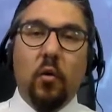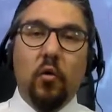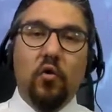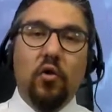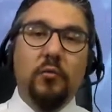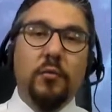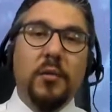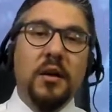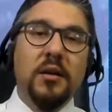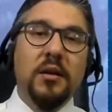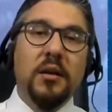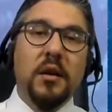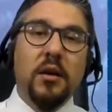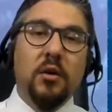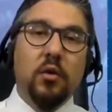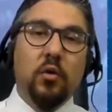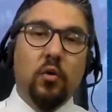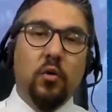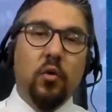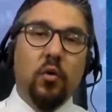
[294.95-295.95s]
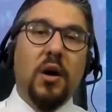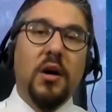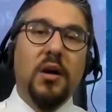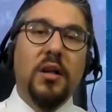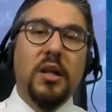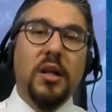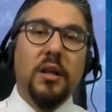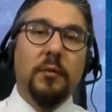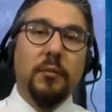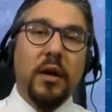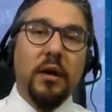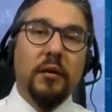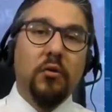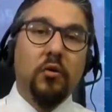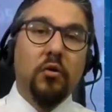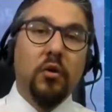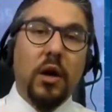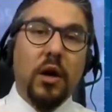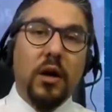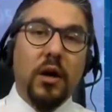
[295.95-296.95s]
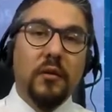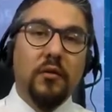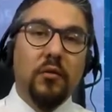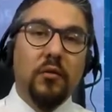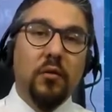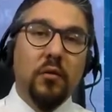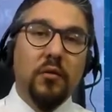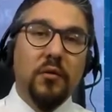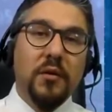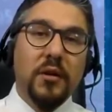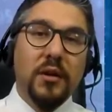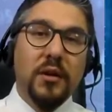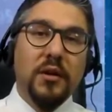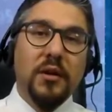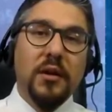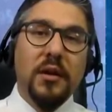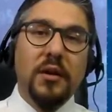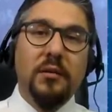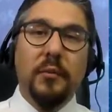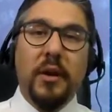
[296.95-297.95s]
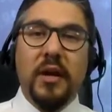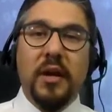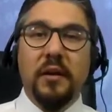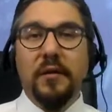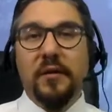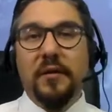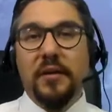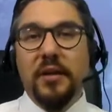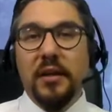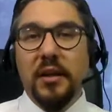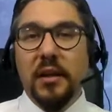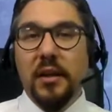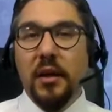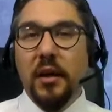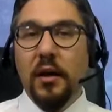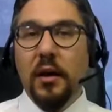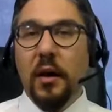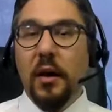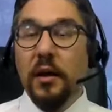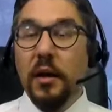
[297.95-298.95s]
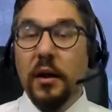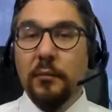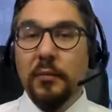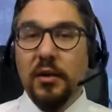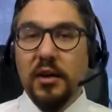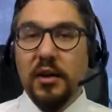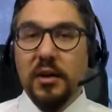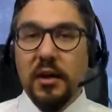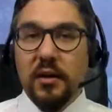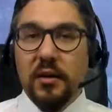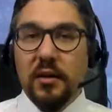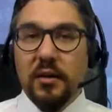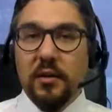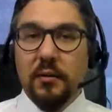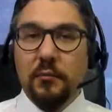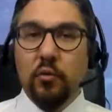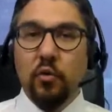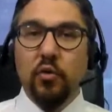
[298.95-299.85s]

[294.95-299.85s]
o zaman şu anki mevcut aksiyonların meyvesini alamayacaktır.